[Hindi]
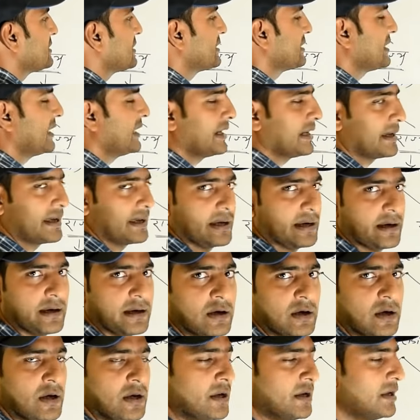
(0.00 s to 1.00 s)
सजाया गया
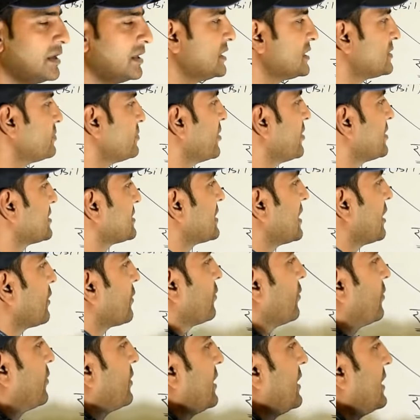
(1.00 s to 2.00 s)
है इस व्यवस्था
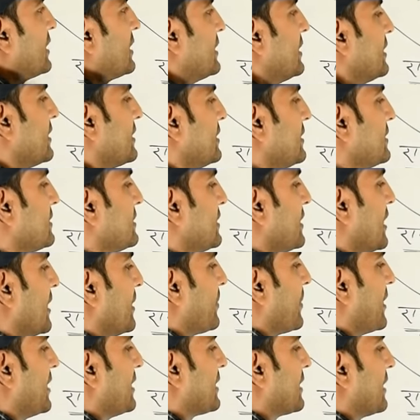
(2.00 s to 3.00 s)
को एकीकृत
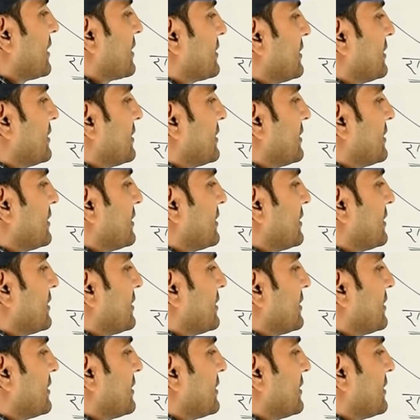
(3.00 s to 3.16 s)
न्यायपालिका